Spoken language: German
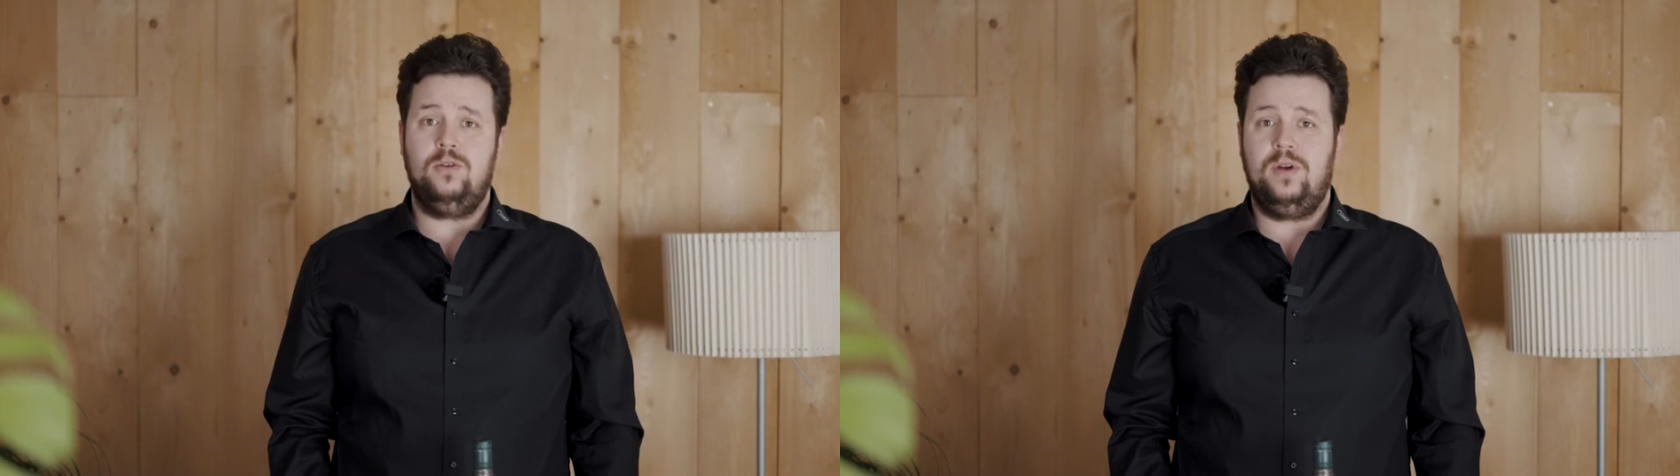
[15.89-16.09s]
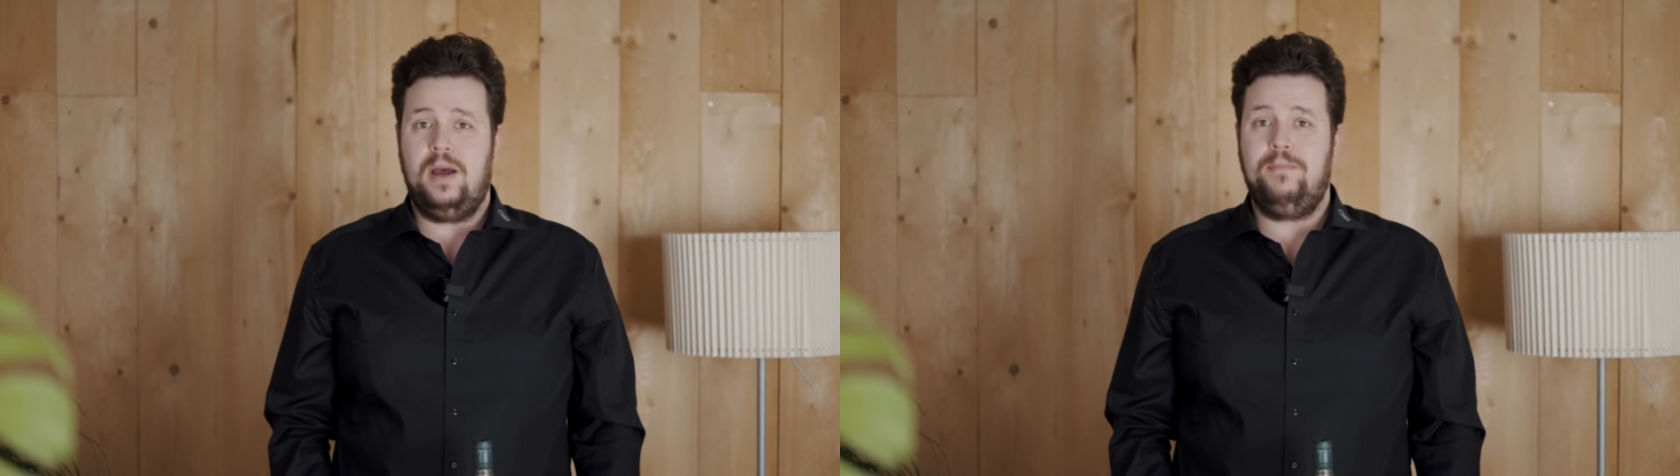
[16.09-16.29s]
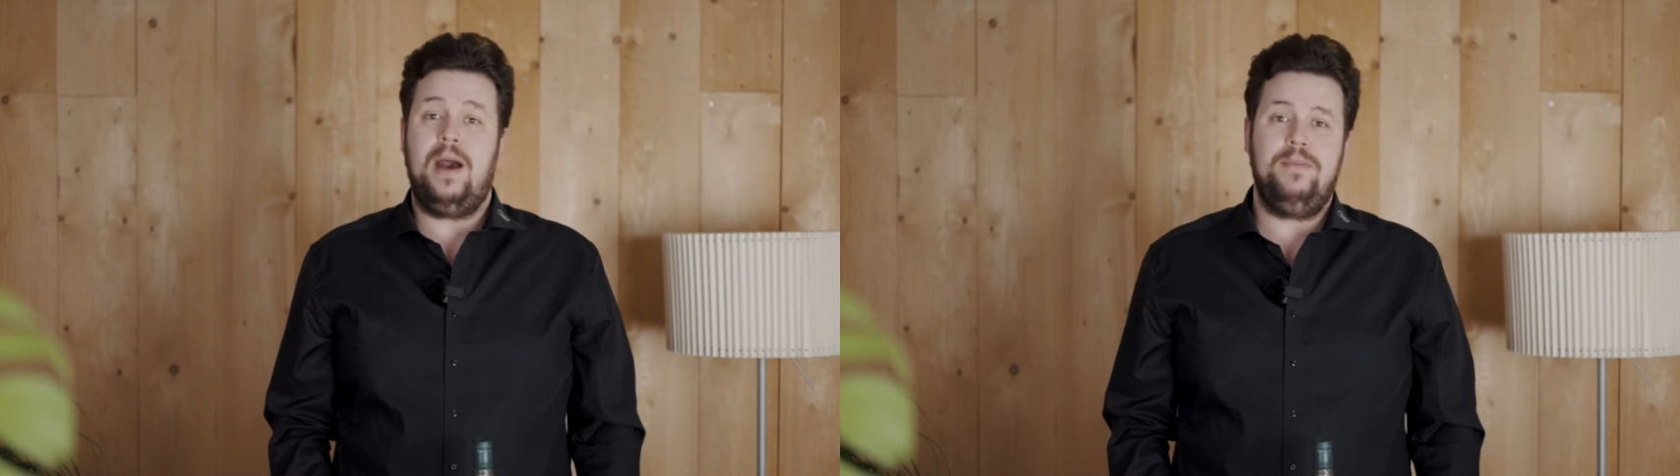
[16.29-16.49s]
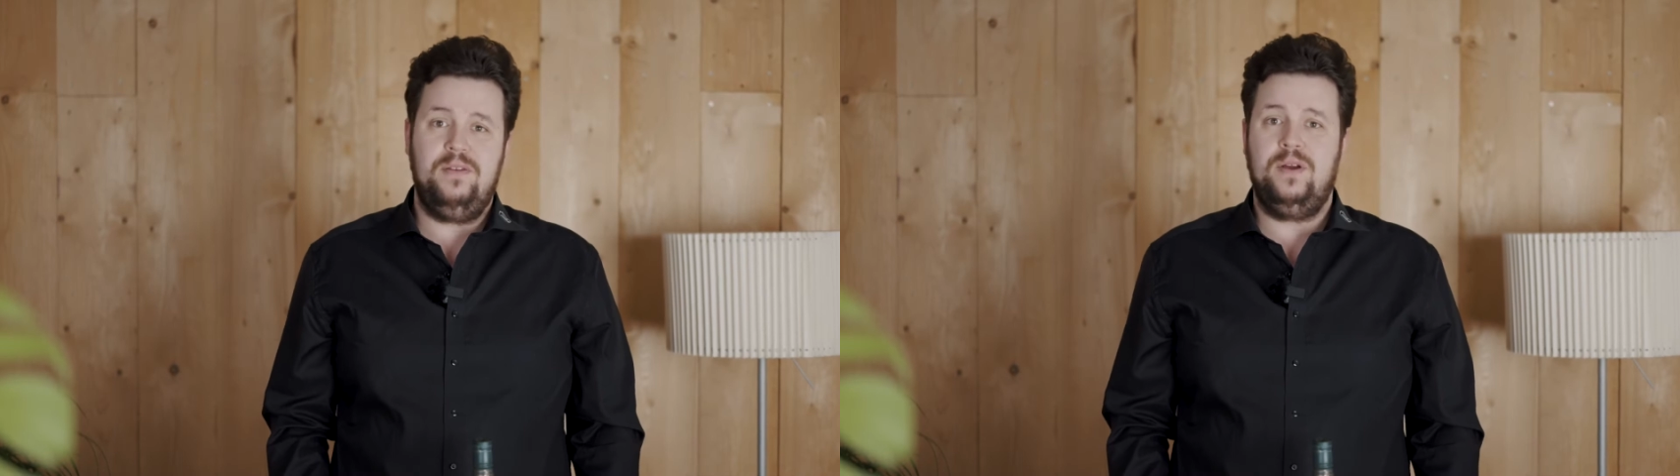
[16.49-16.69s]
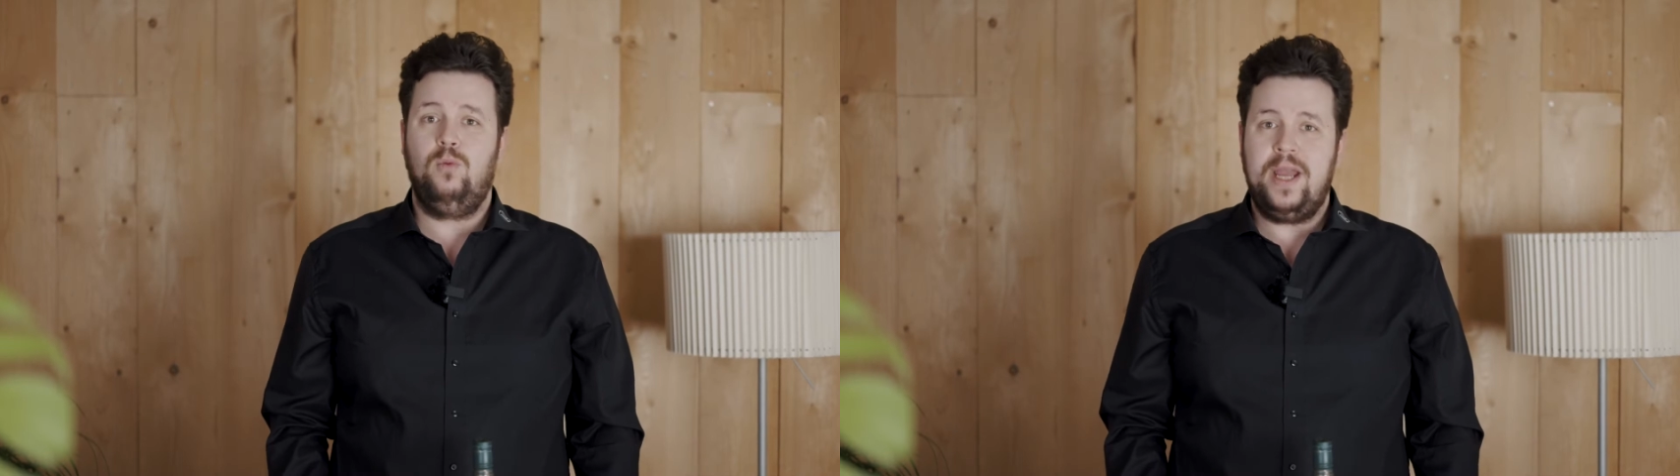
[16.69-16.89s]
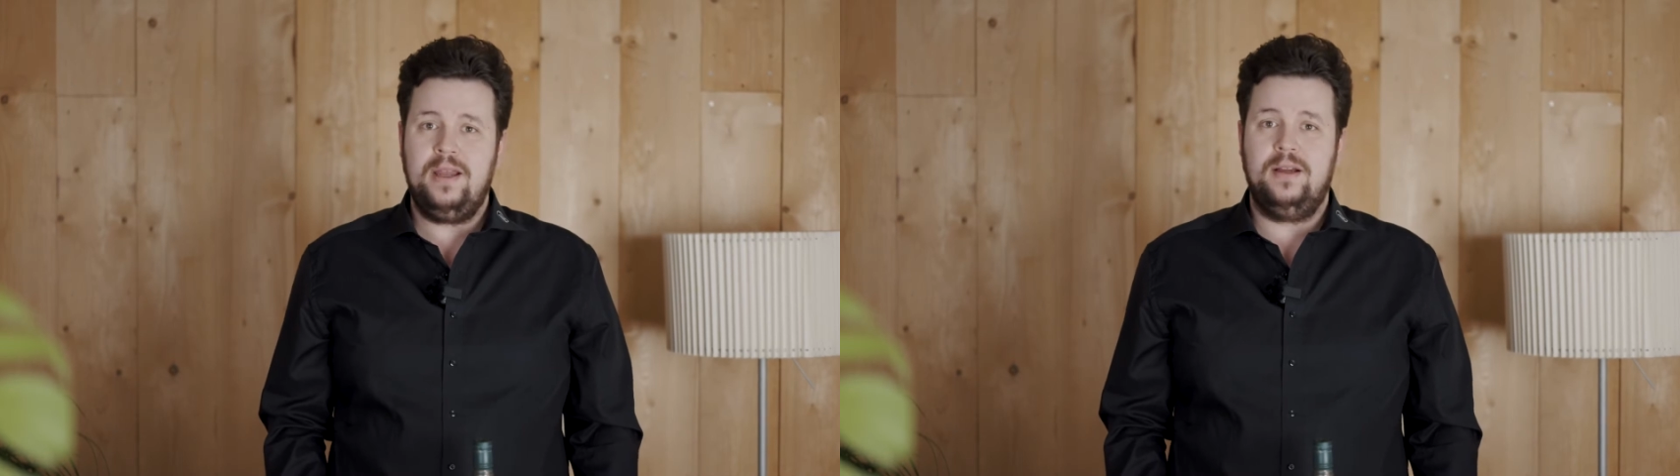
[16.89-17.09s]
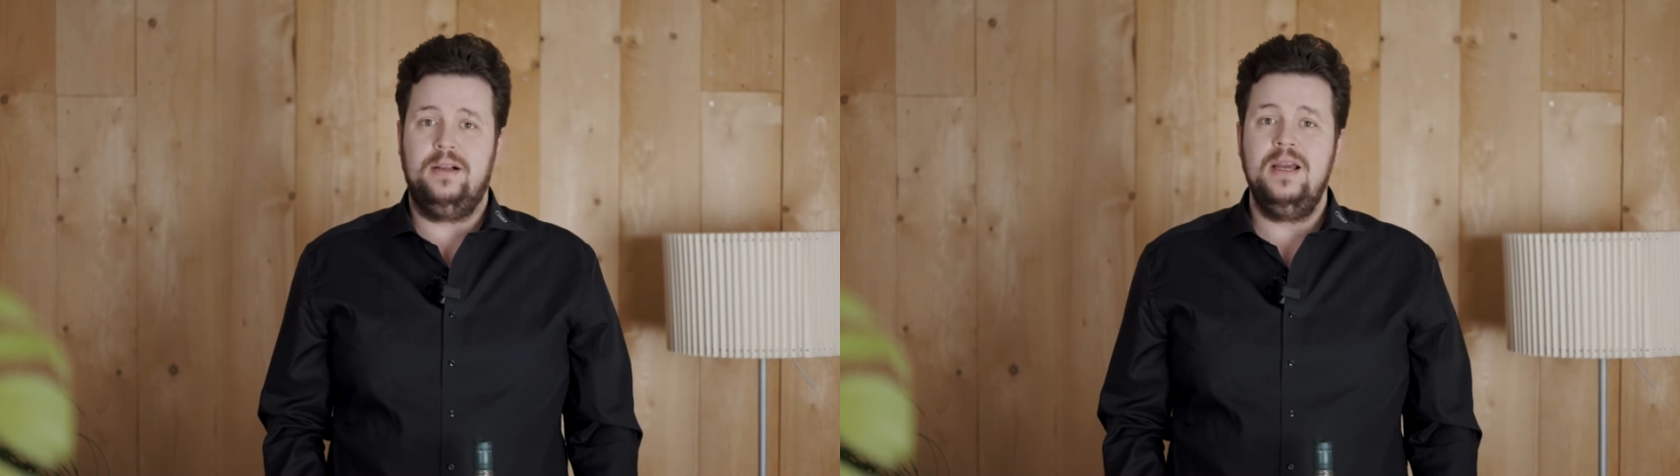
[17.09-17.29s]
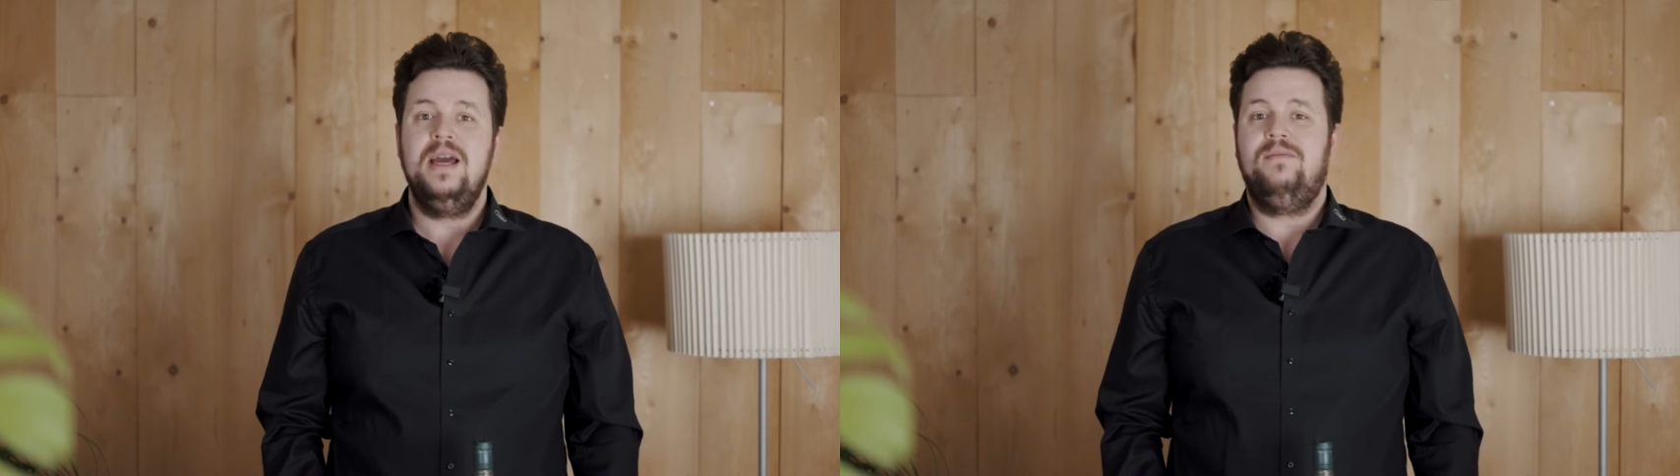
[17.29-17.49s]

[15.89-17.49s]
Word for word: oder Pappy van Winkle,